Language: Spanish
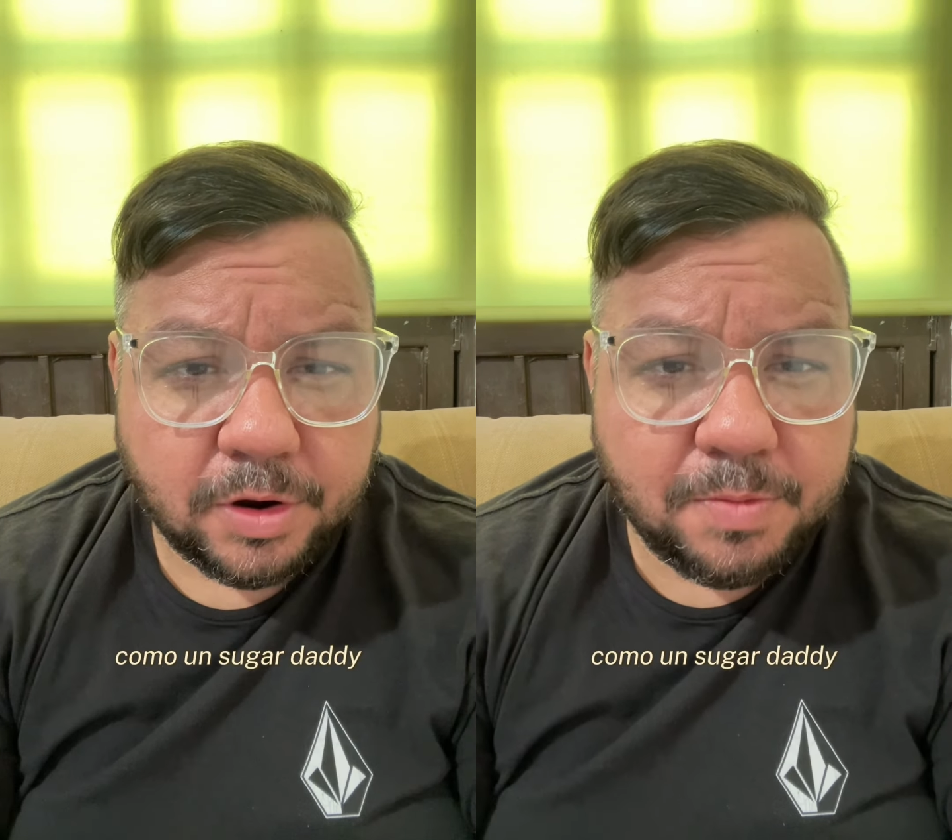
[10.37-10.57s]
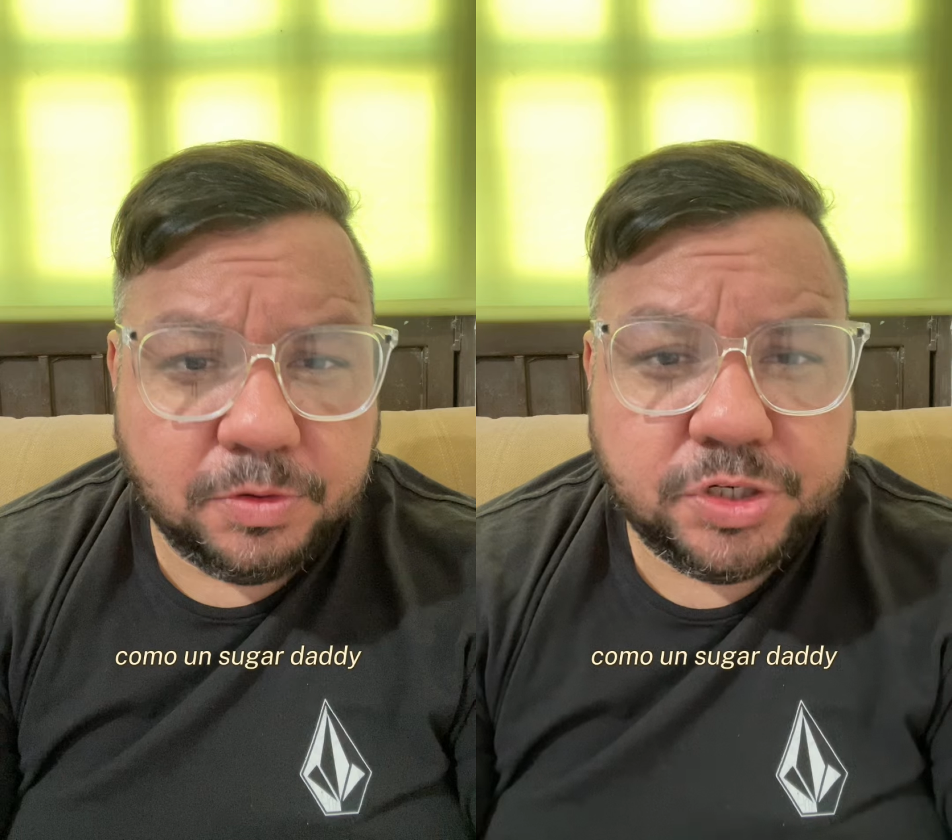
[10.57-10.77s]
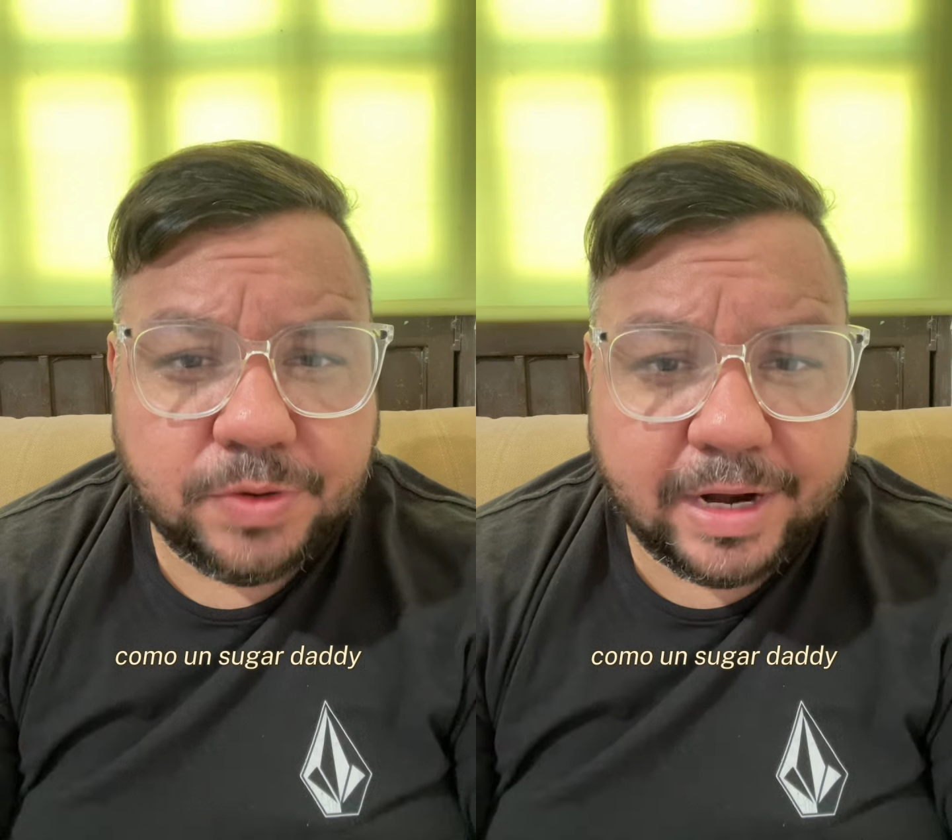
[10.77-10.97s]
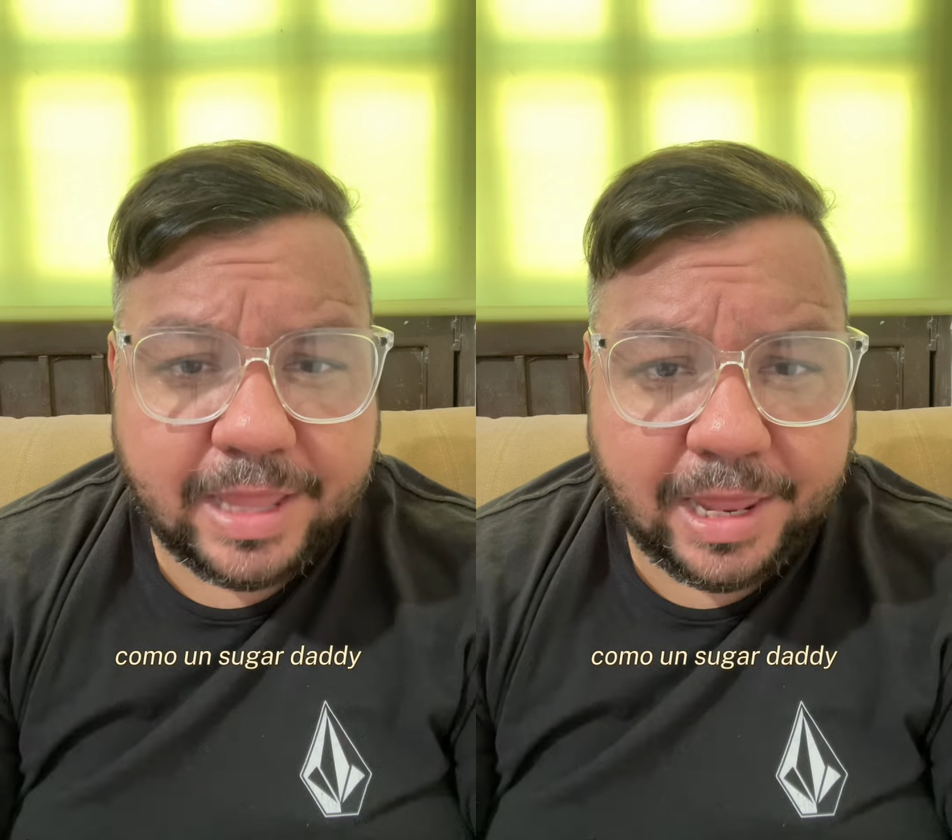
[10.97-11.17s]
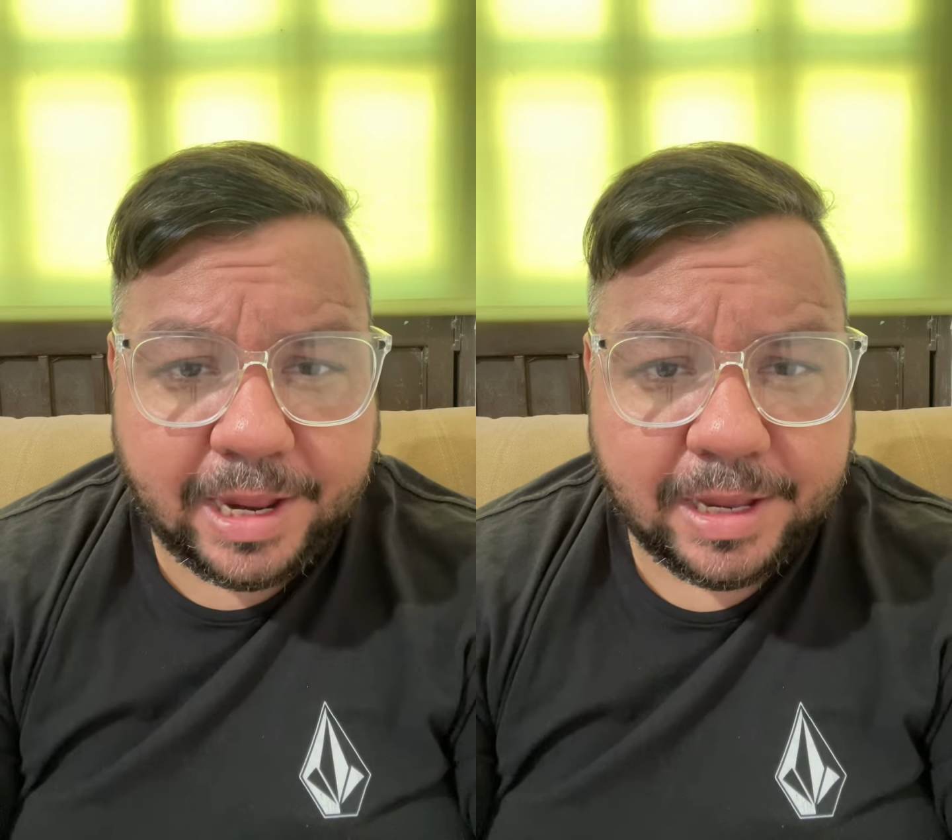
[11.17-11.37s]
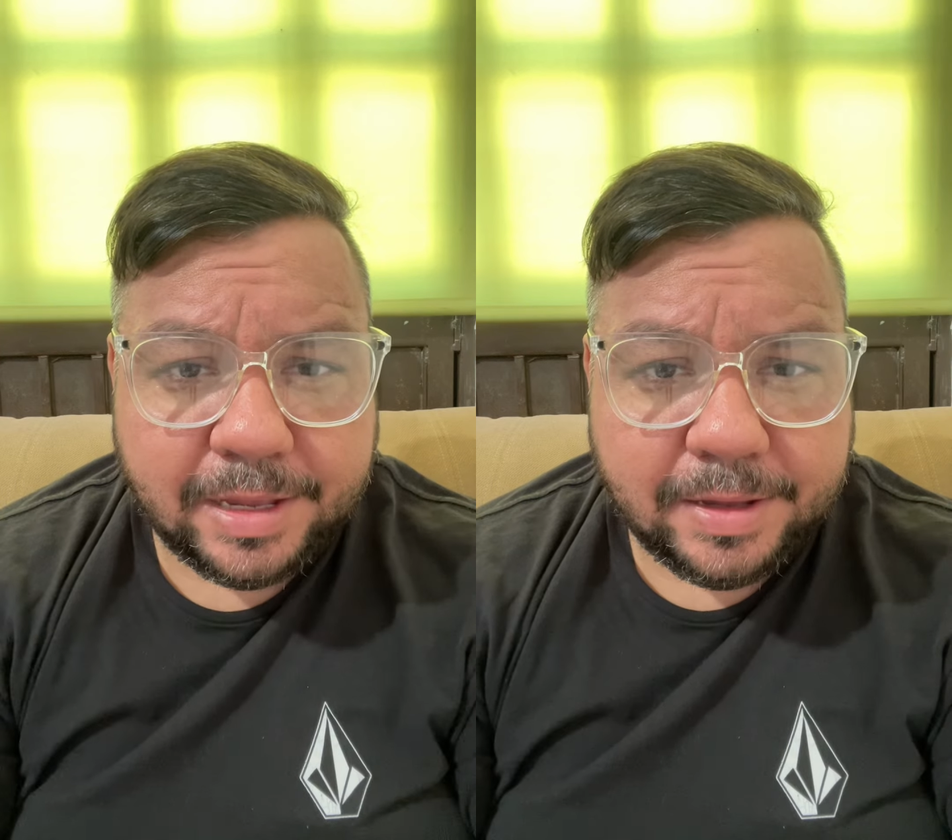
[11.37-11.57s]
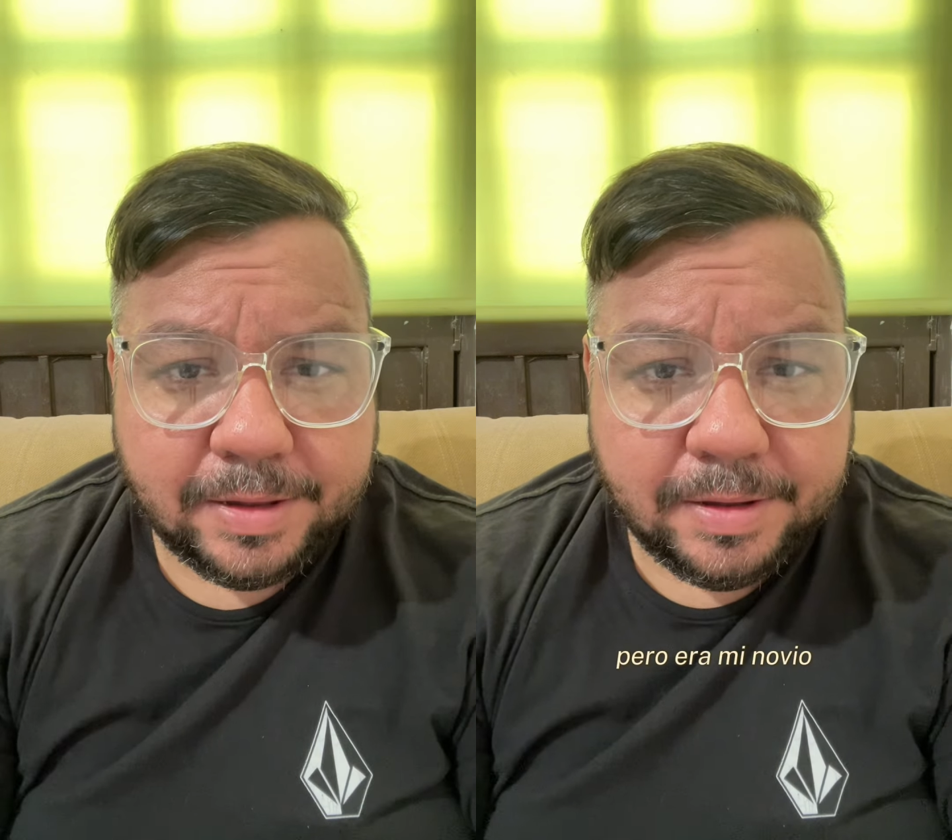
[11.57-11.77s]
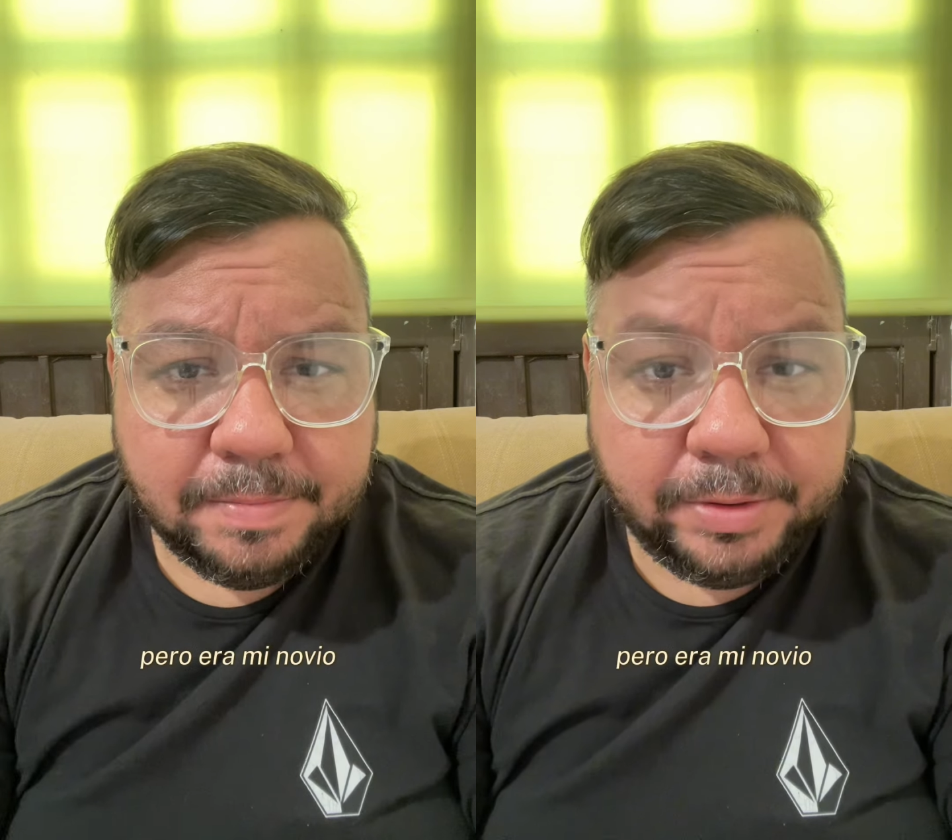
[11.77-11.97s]
como un sugar daddy.
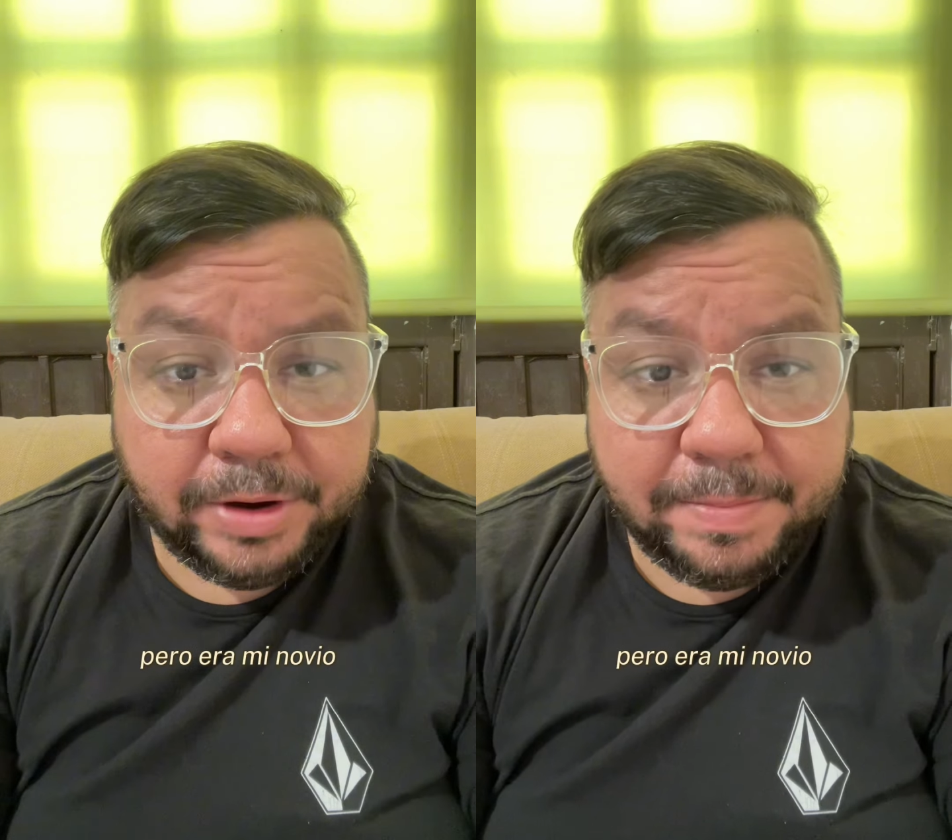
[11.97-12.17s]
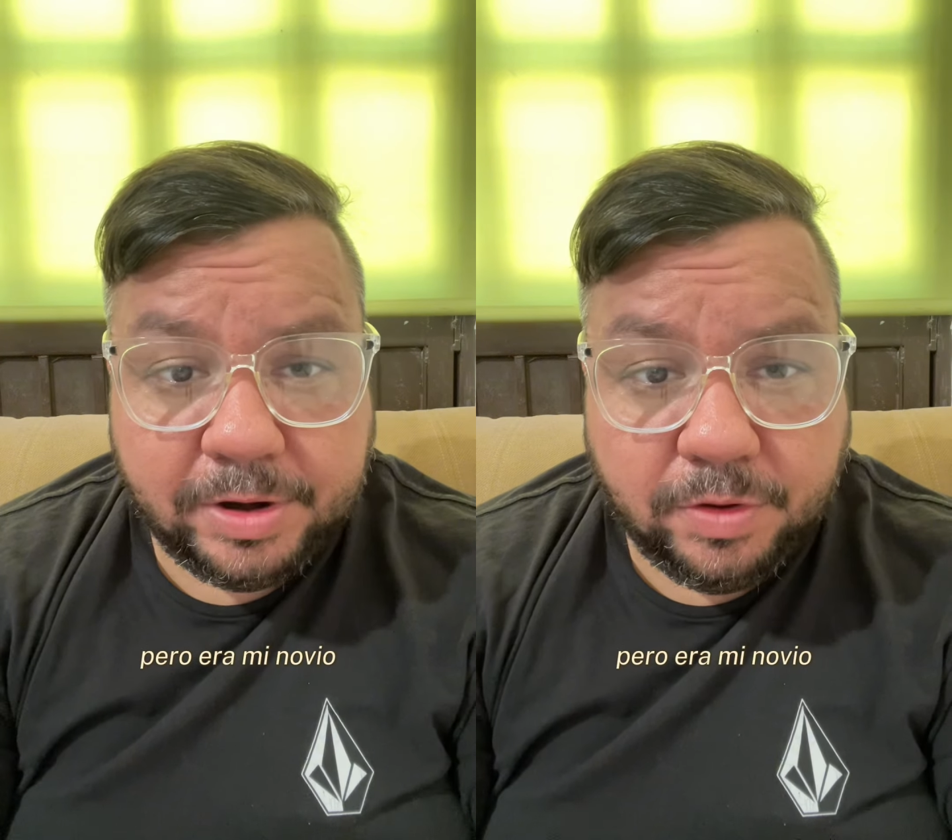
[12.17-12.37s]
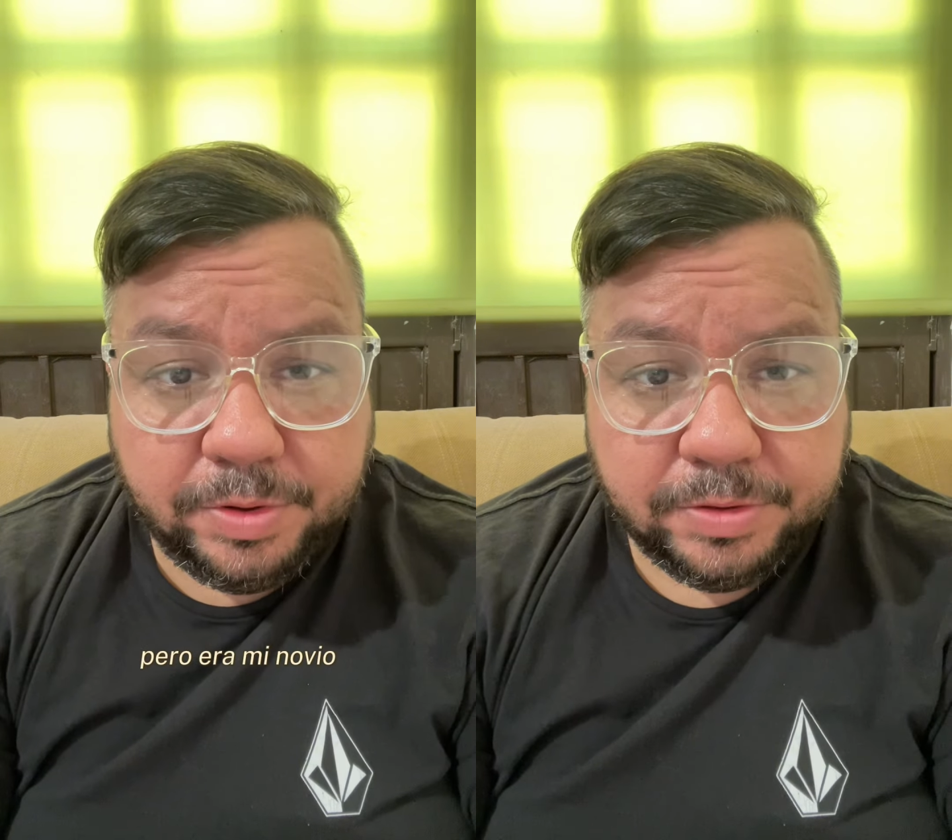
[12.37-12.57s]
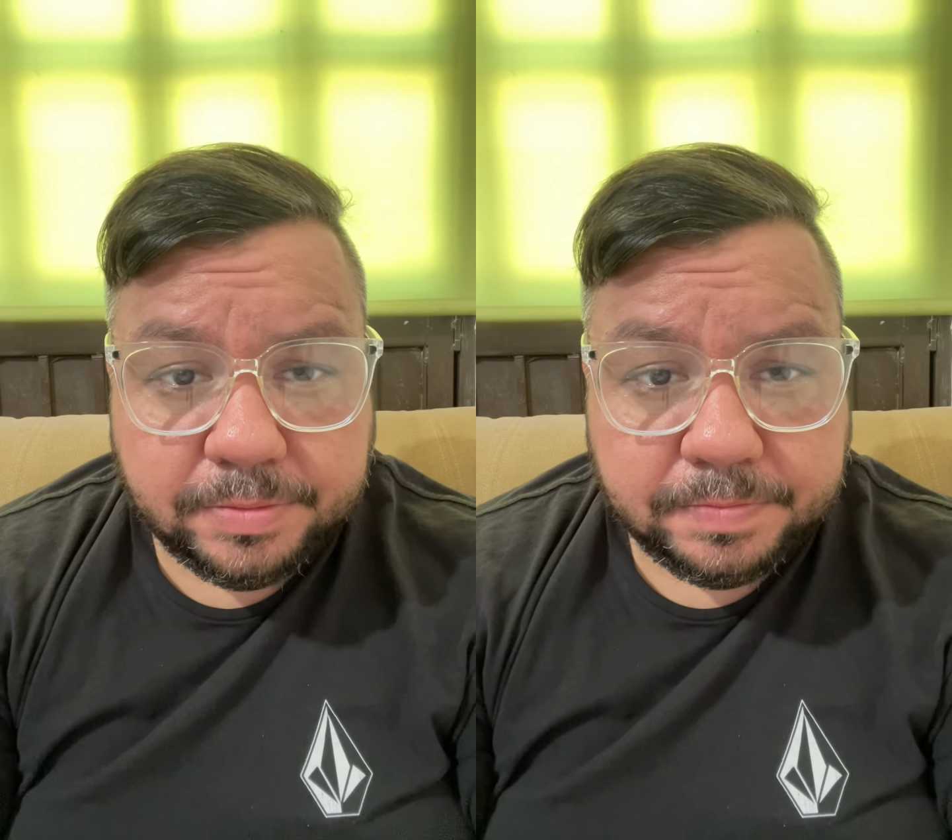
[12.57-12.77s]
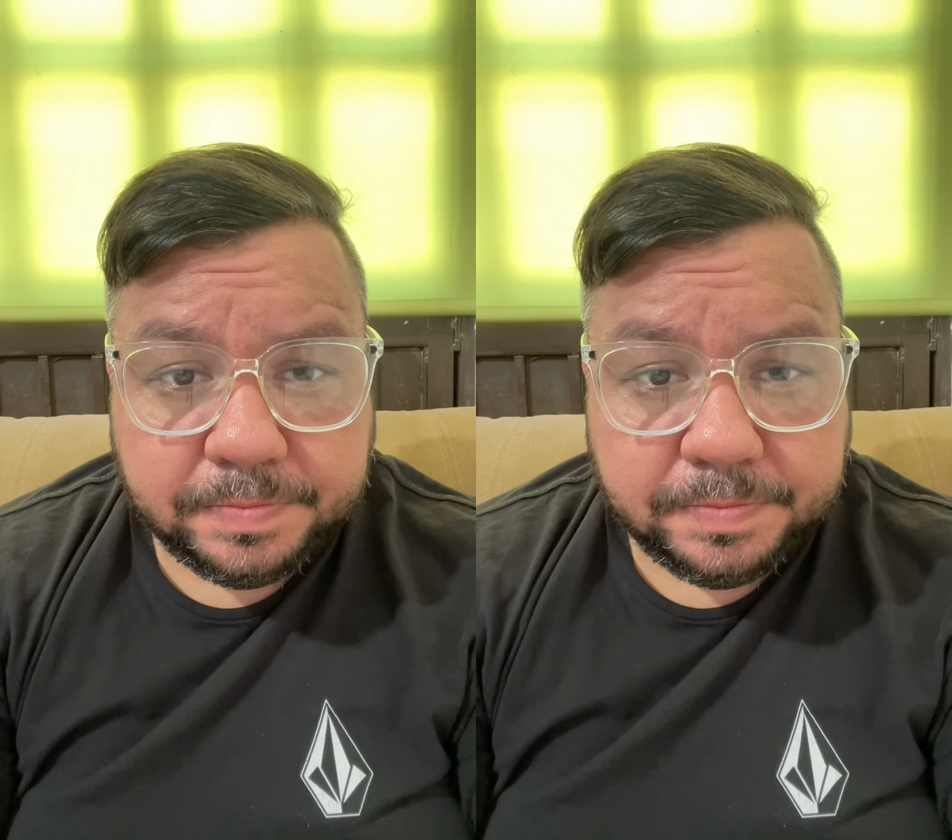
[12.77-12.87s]
Pero era mi novio.